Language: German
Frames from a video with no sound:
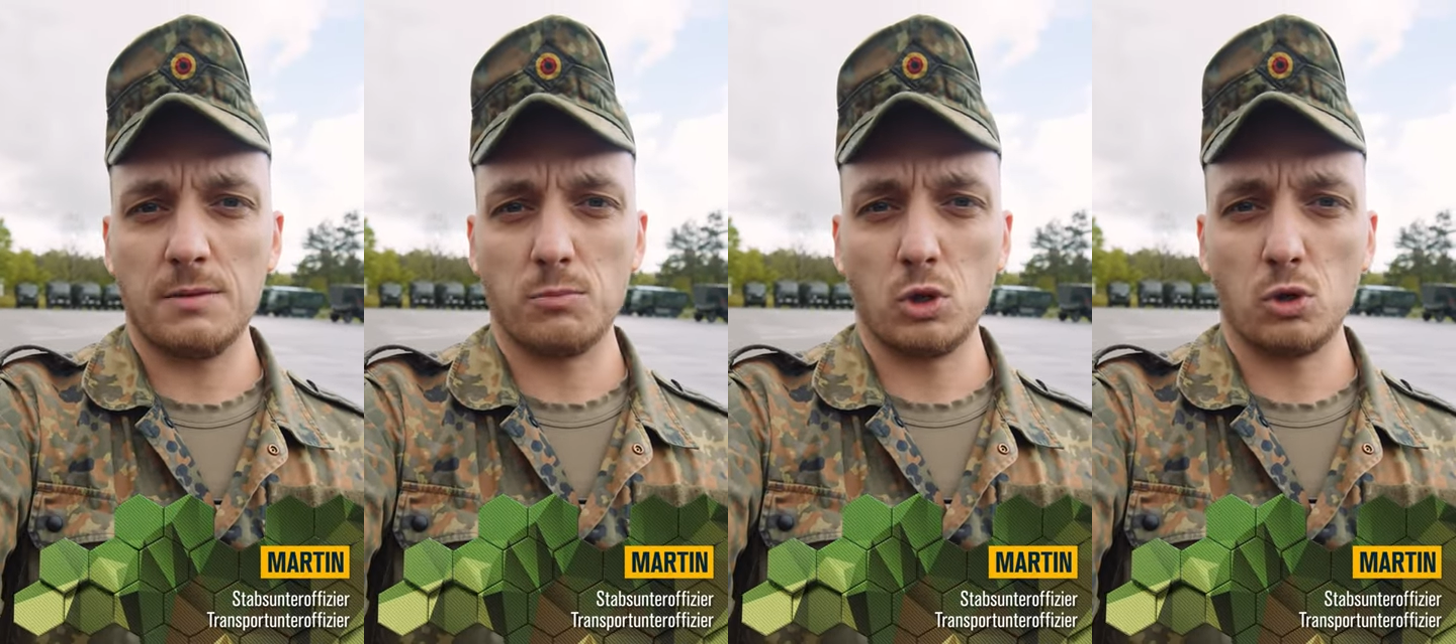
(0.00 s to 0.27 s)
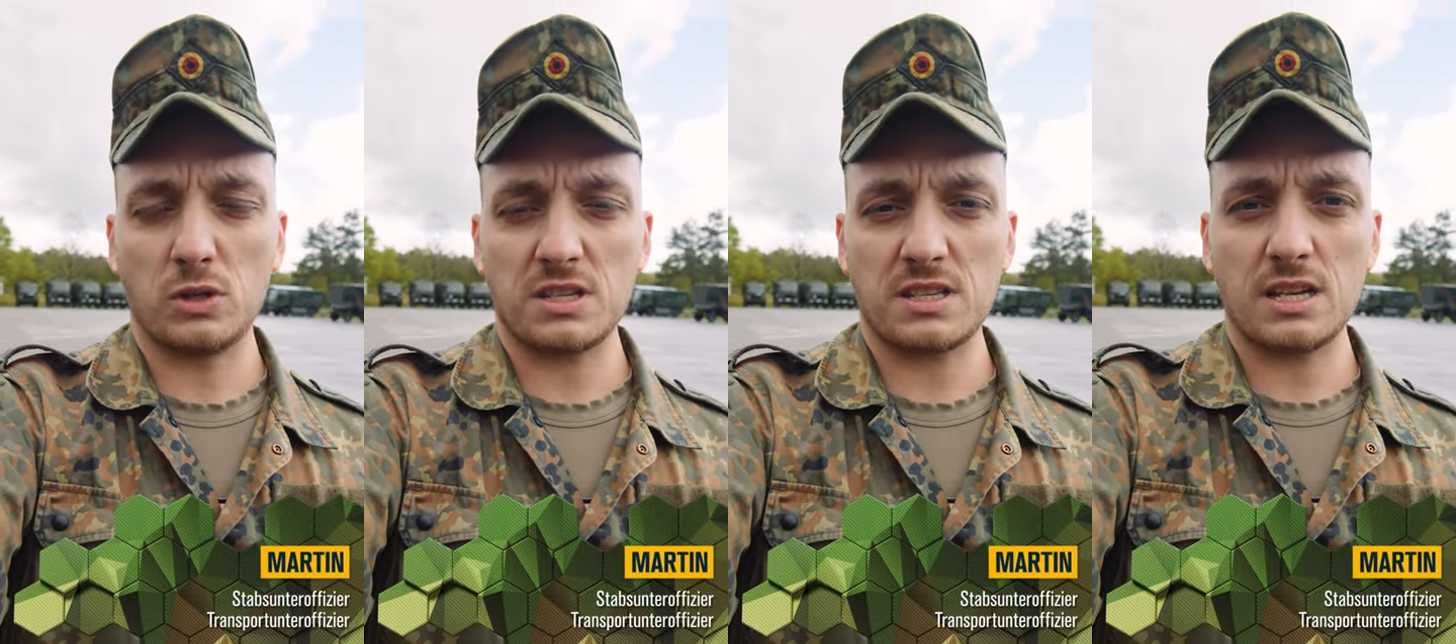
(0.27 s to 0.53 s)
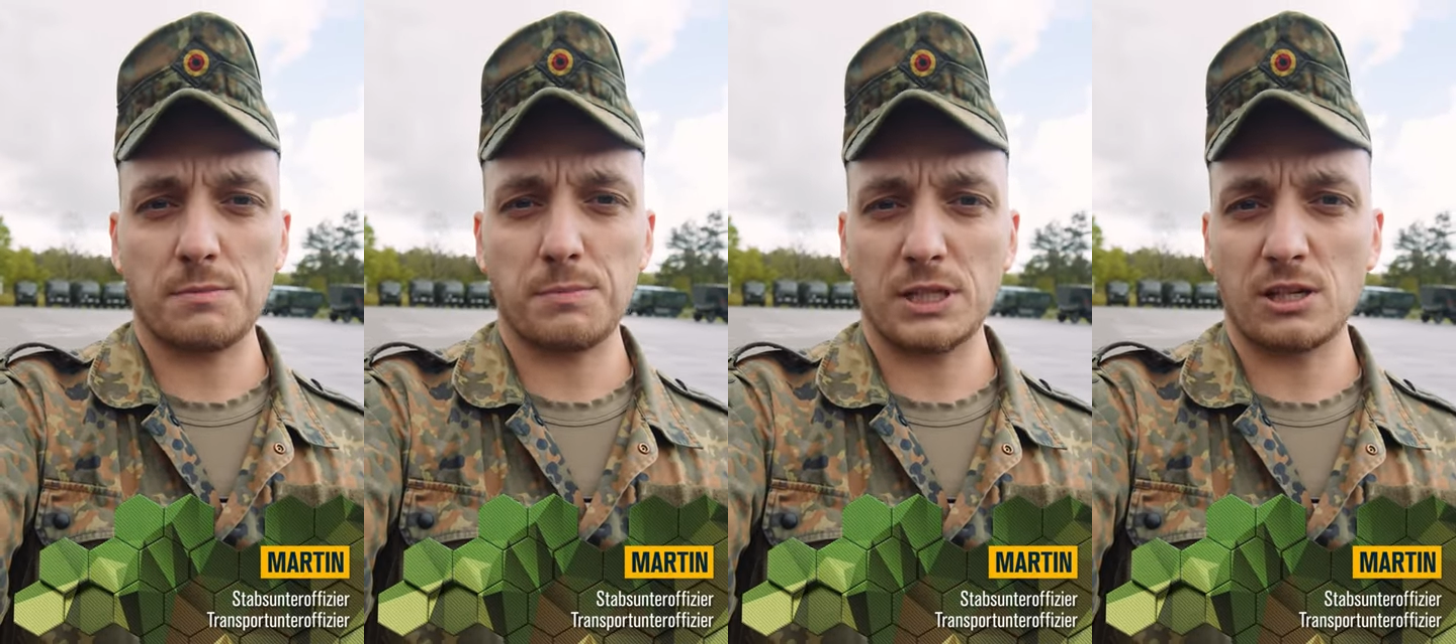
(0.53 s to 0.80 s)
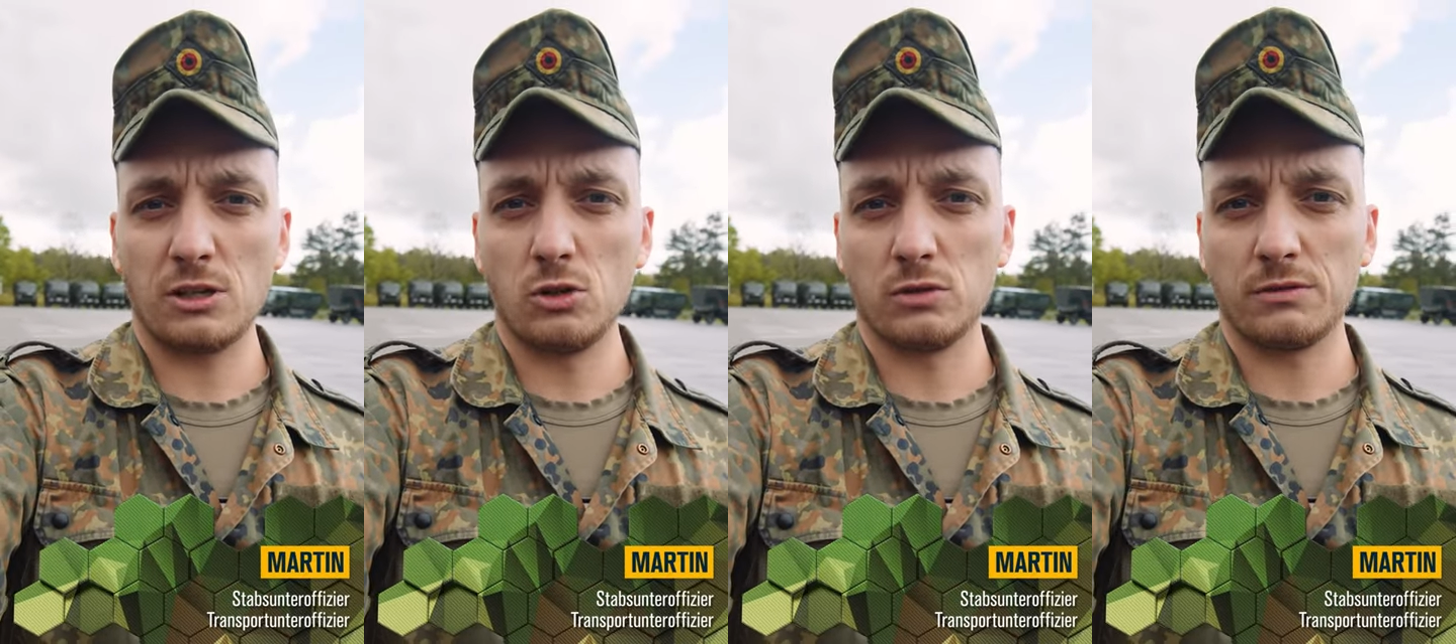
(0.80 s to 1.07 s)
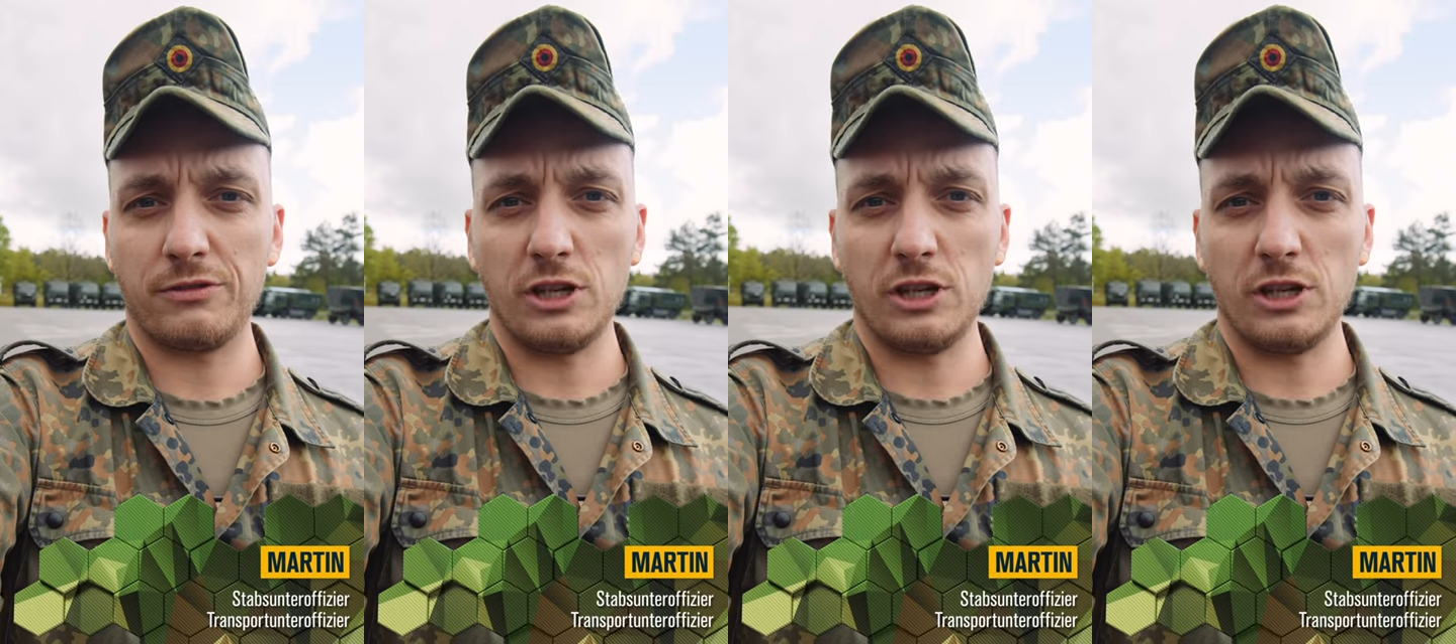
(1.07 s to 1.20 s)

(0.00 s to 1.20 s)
im Logistikbataillon